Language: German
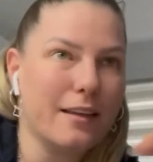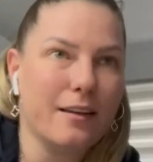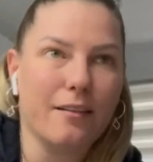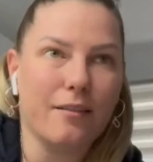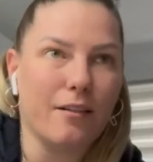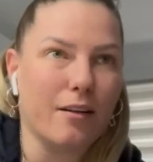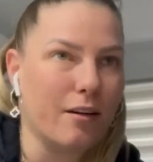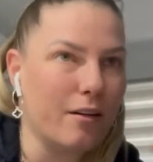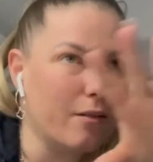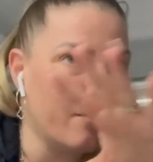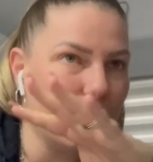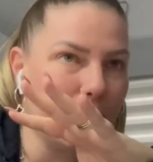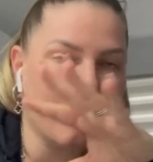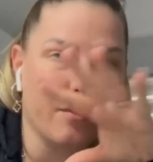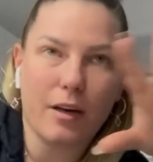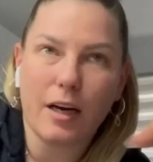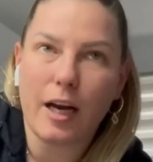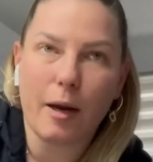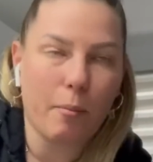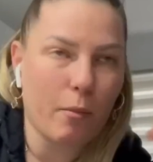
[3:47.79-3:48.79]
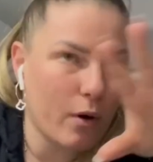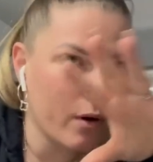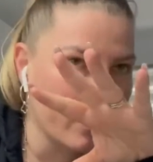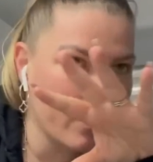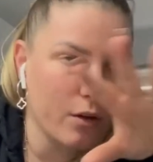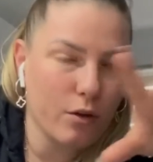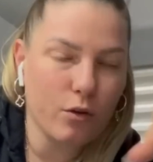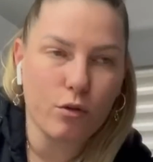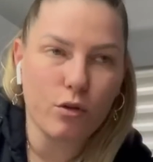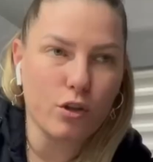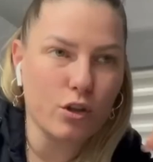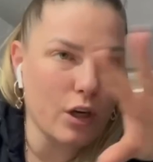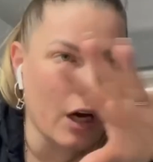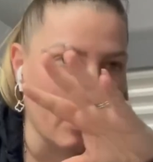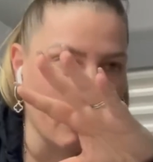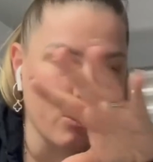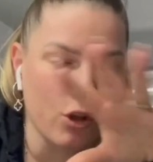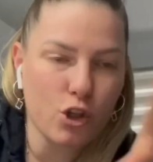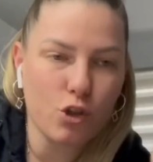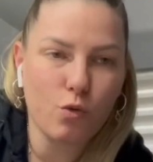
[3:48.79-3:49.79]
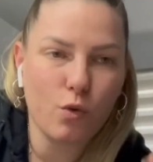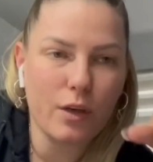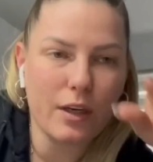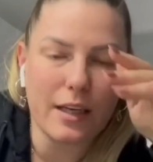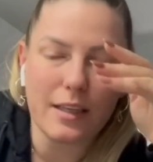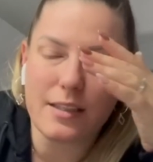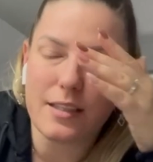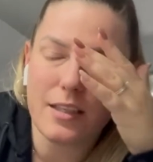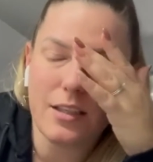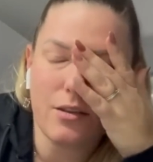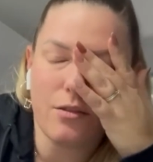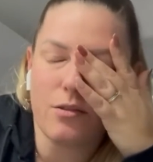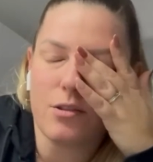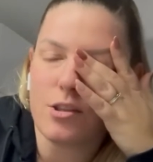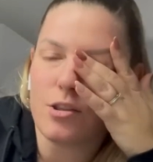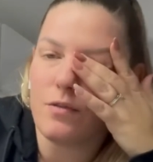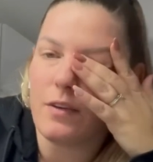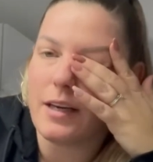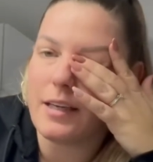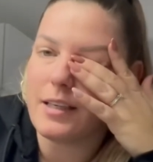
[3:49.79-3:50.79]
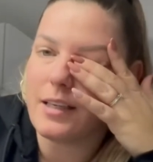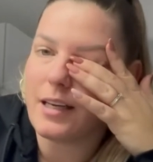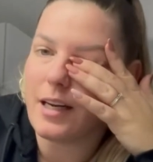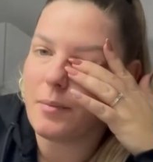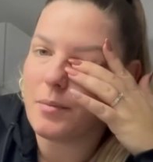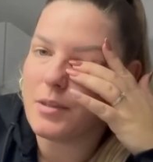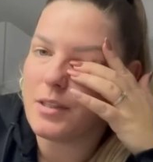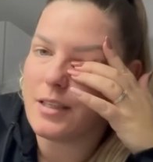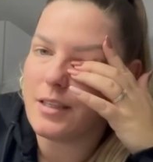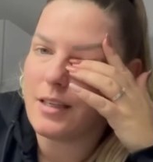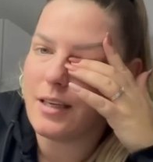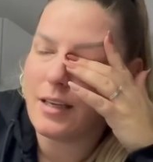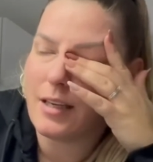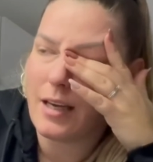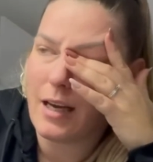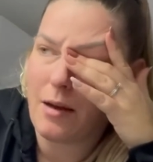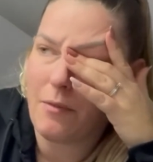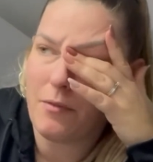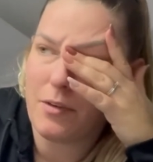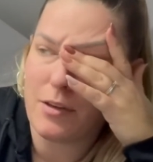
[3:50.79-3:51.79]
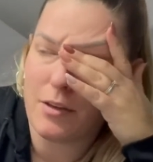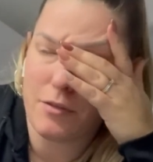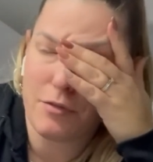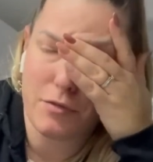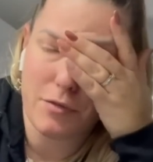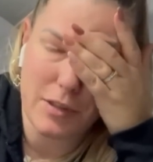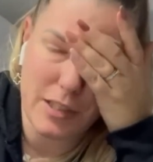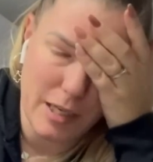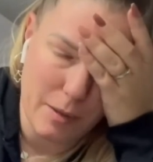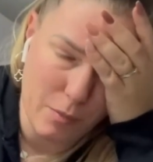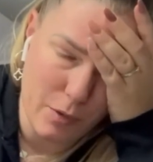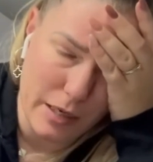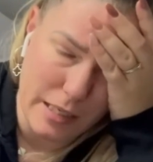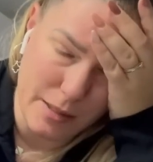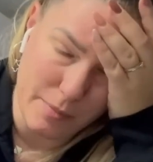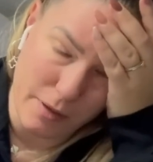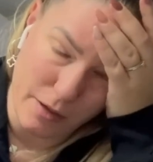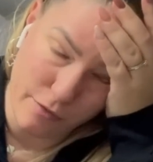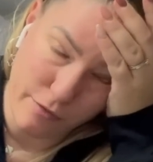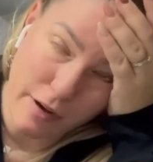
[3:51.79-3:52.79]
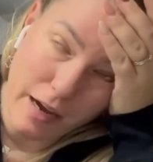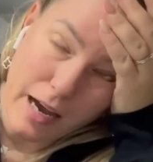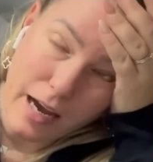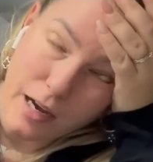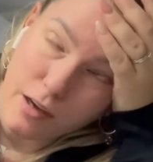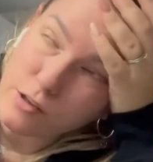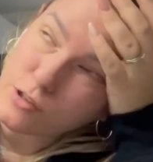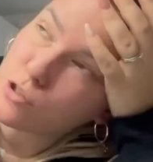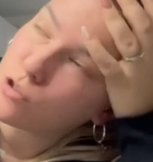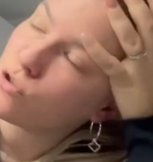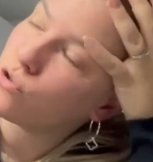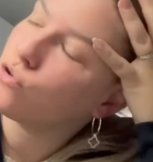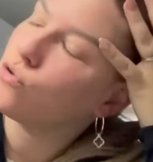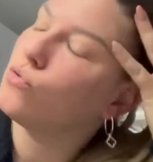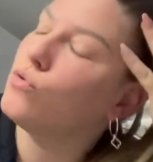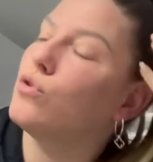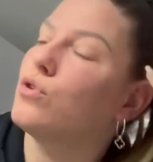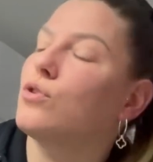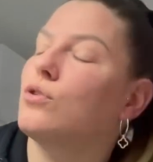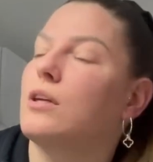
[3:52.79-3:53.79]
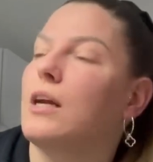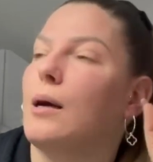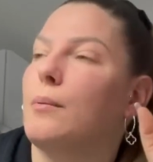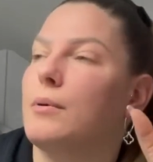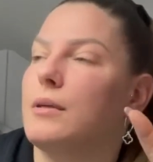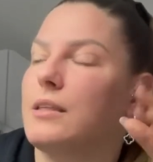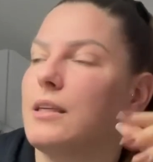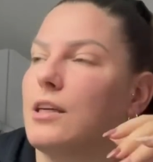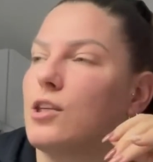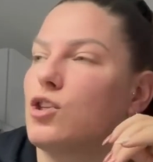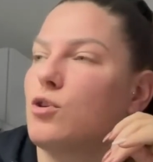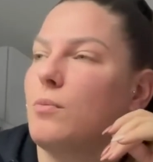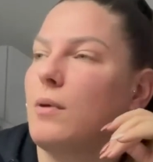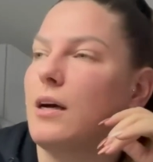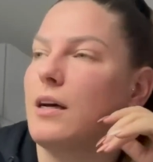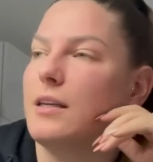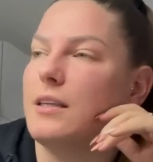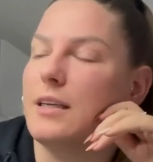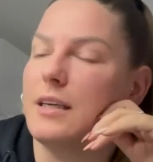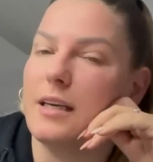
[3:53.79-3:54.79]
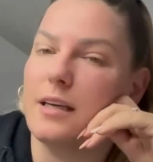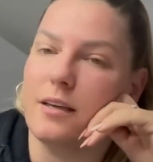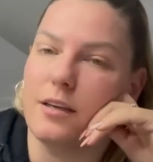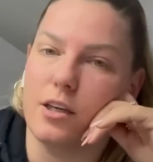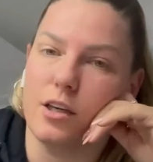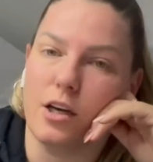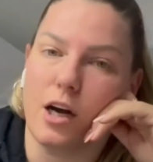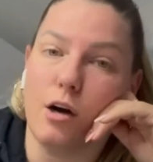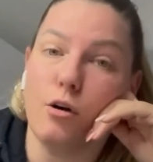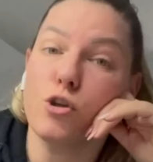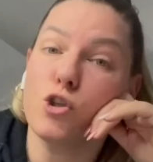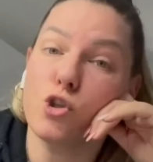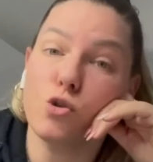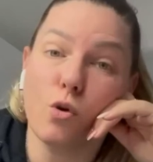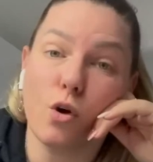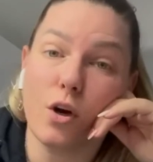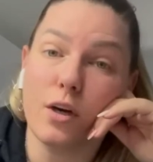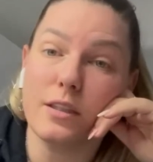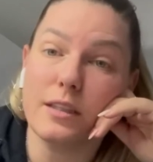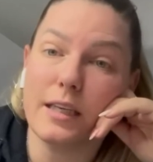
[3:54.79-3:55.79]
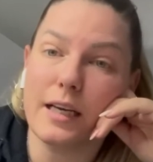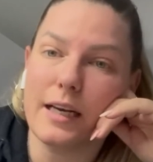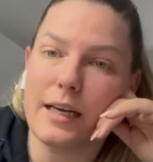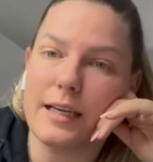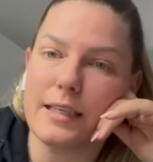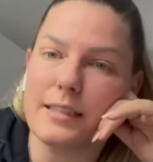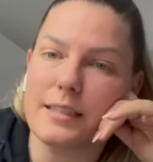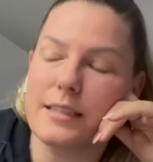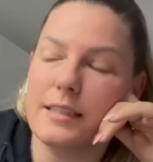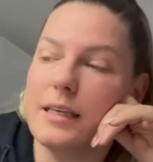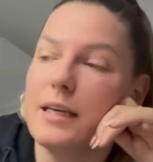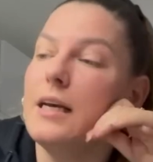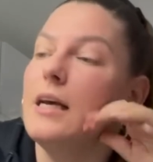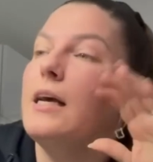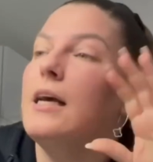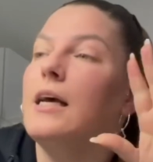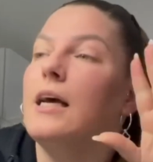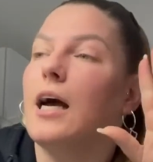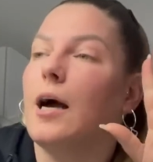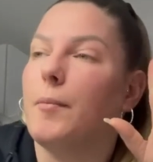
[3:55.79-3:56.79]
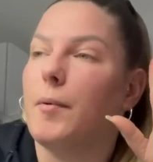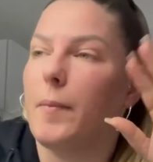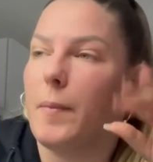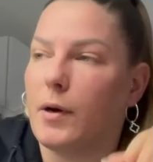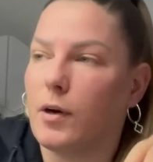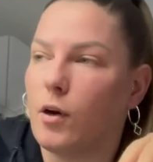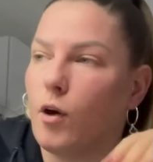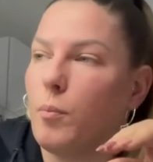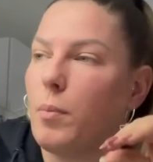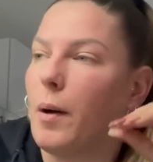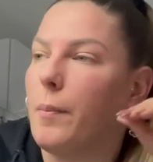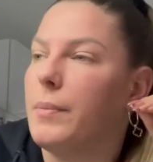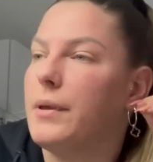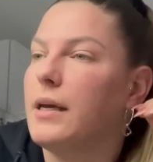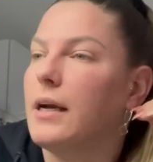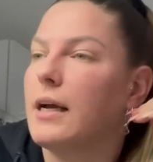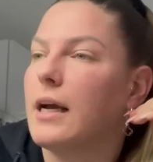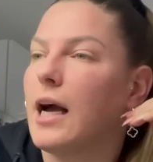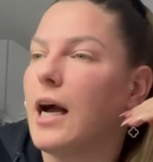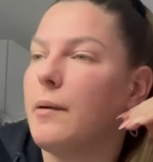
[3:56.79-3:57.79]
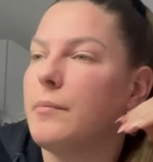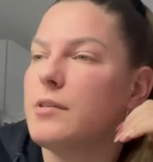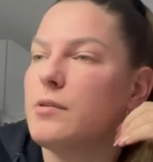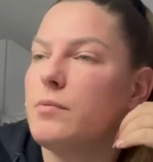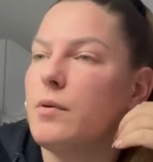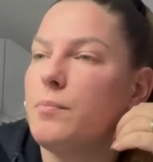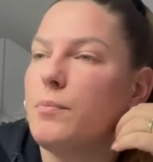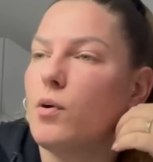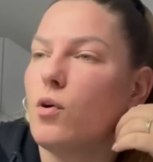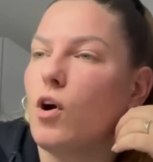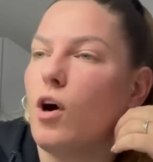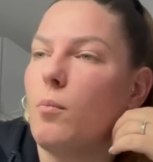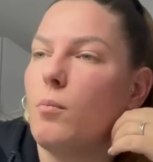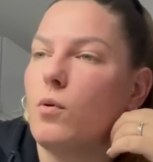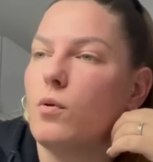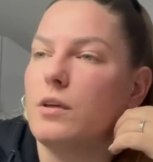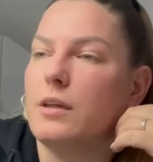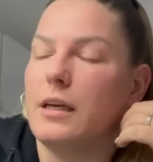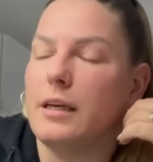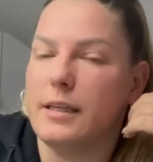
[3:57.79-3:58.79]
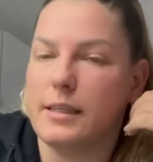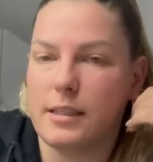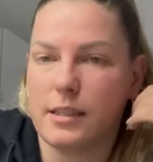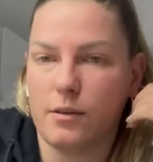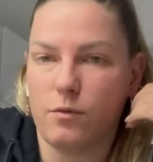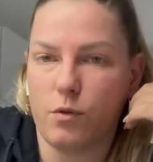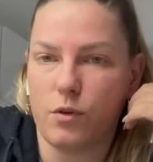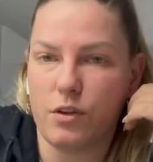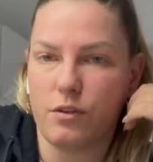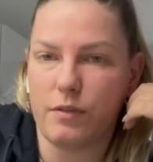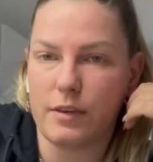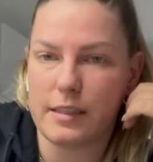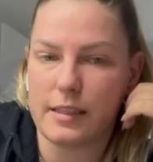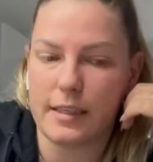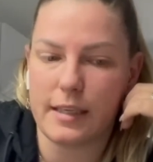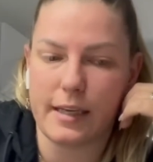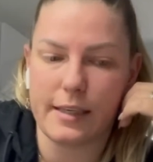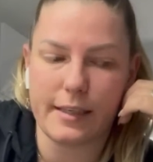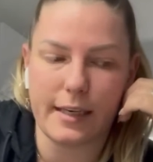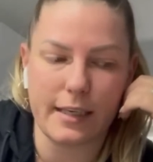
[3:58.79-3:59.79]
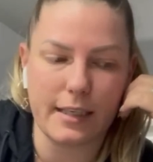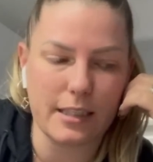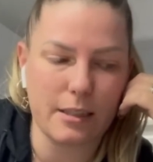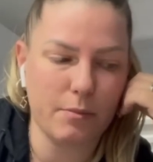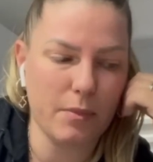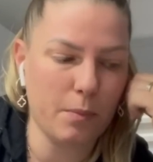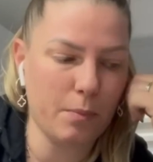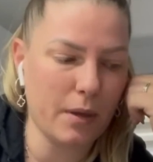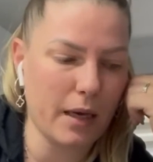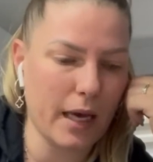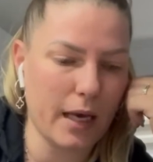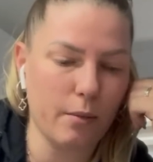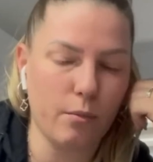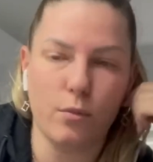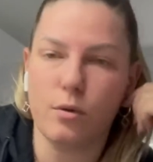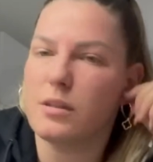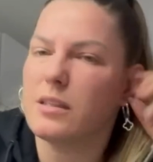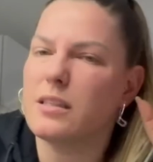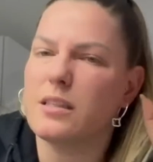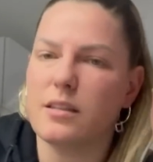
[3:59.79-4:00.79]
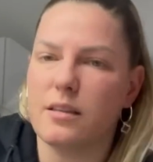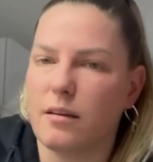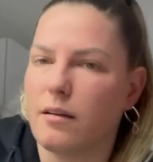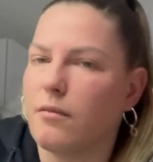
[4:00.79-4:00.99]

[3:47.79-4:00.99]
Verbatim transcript: äh, Klamotten und Hausschuhe da sind und so weiter. Dann hab ich den, haben wir für Samuel erstmal ein Fach ausgesucht und habe ich da schon mal die äh, Hausschuhe heute gelassen. Habe aber noch Papierkrams mitbekommen und eine Liste, wo, was ich halt alles mitbringen muss.